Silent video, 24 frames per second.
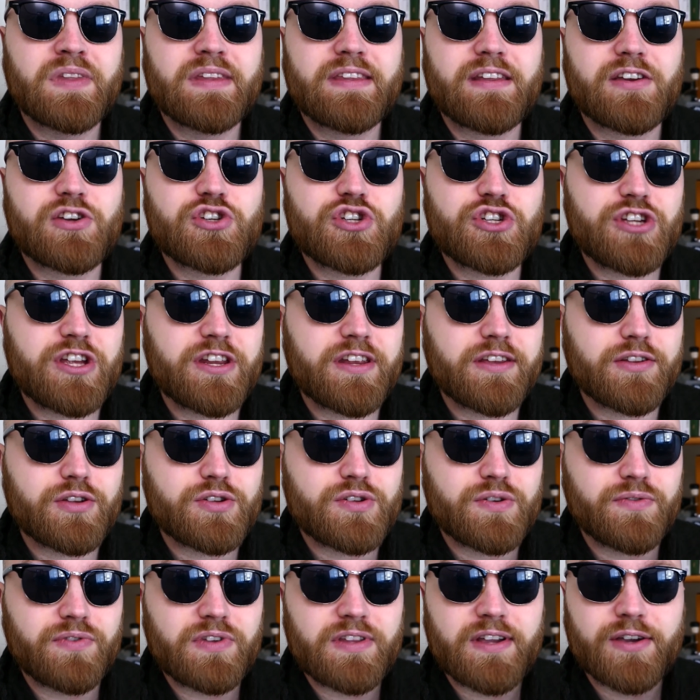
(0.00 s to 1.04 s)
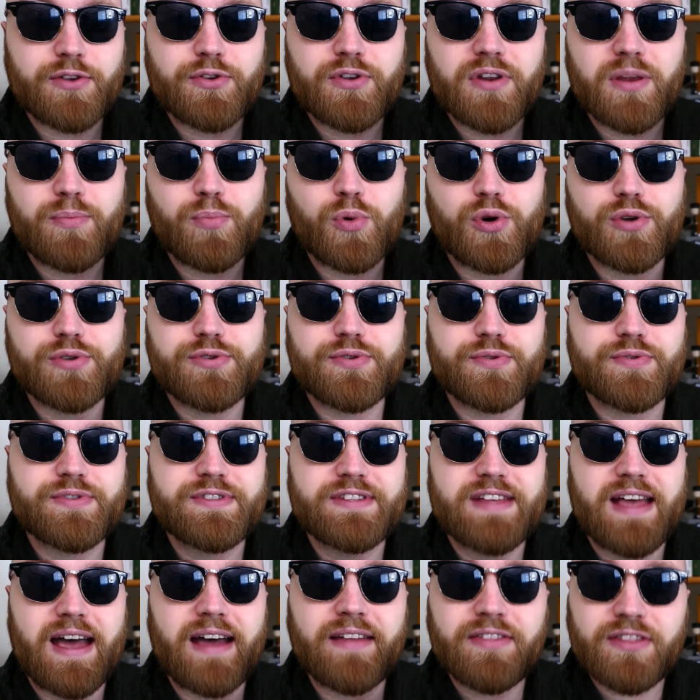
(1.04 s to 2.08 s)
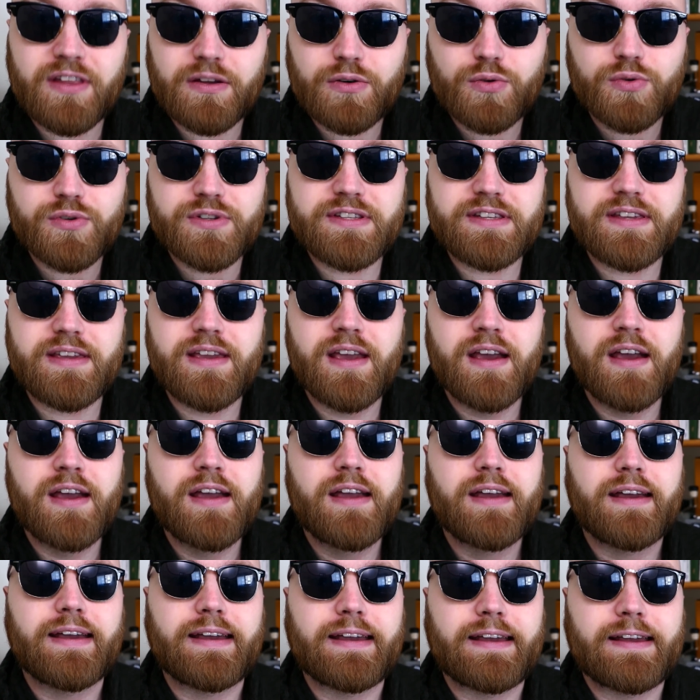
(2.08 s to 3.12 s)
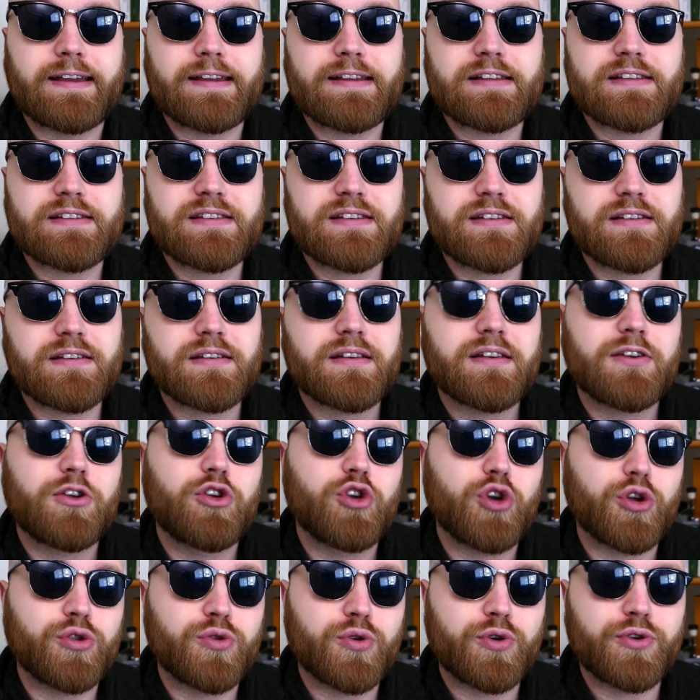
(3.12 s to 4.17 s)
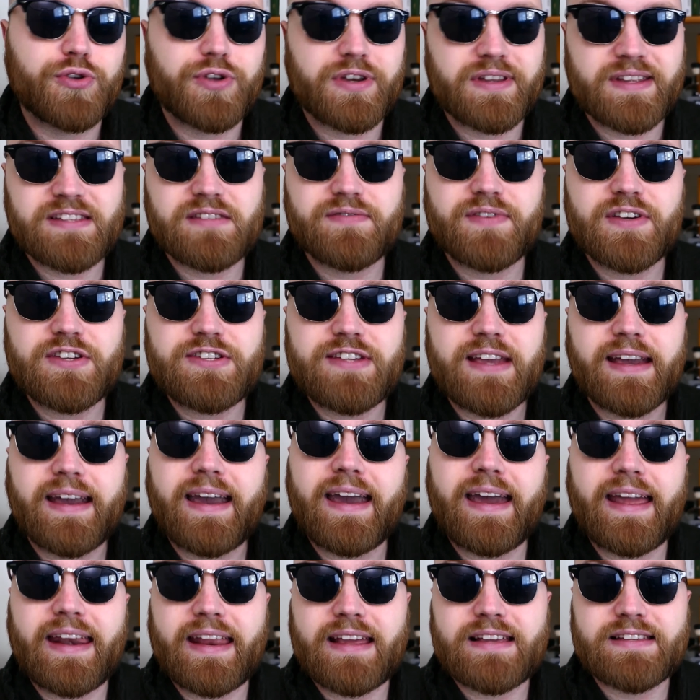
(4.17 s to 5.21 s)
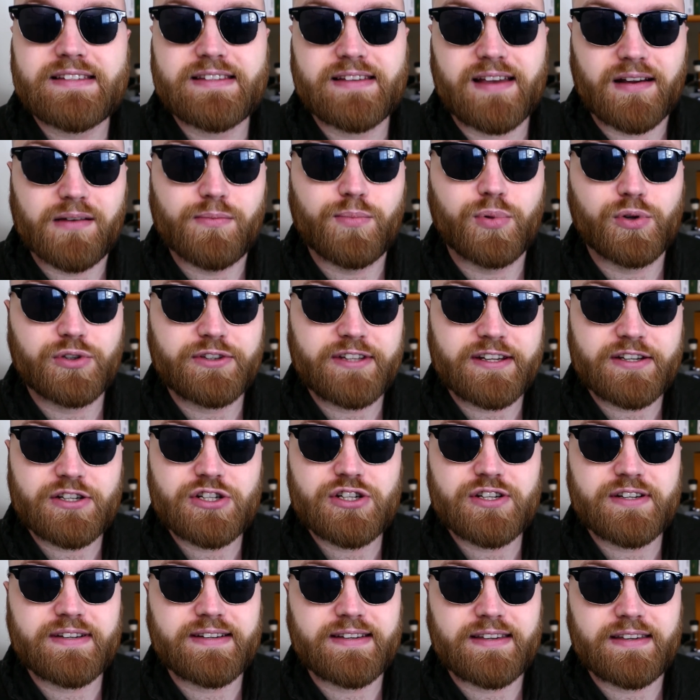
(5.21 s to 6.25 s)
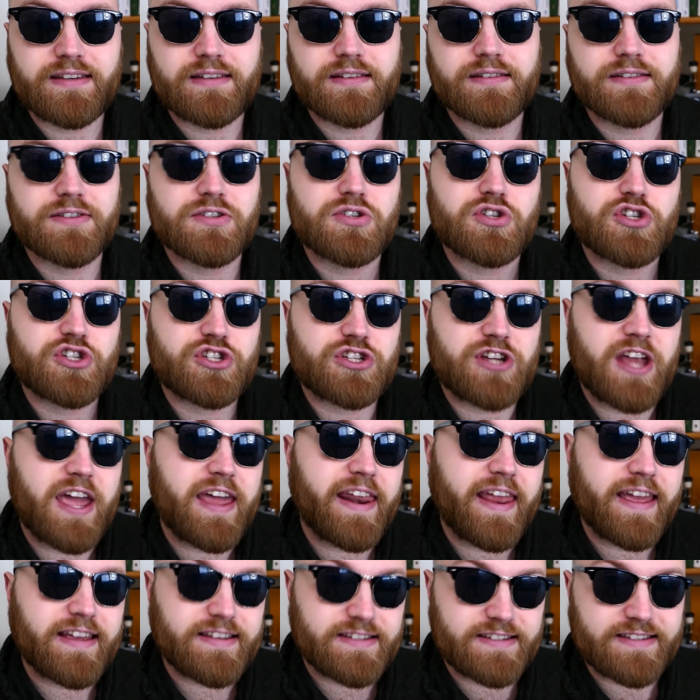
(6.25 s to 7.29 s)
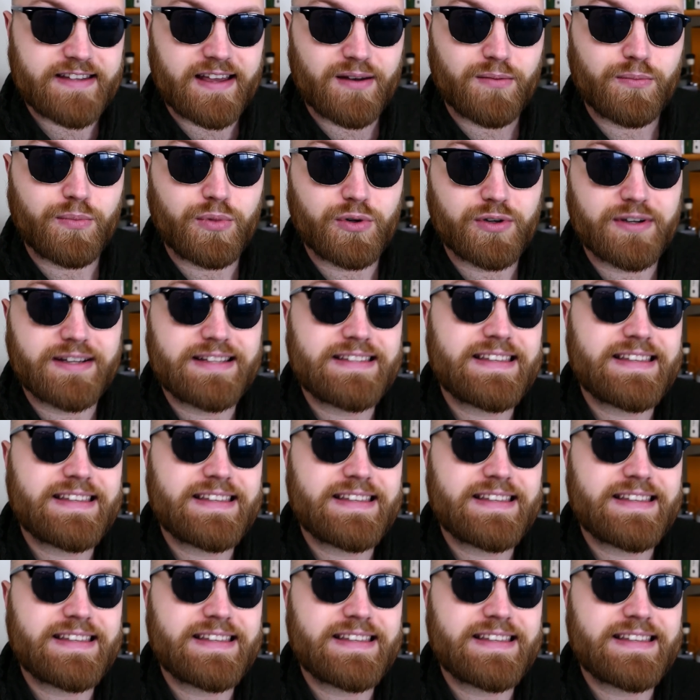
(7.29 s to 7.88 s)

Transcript: Także sherry to są wina, które pochodzą z Andaluzji, e, z regionu, który nazywa się Jerez albo też Xeres albo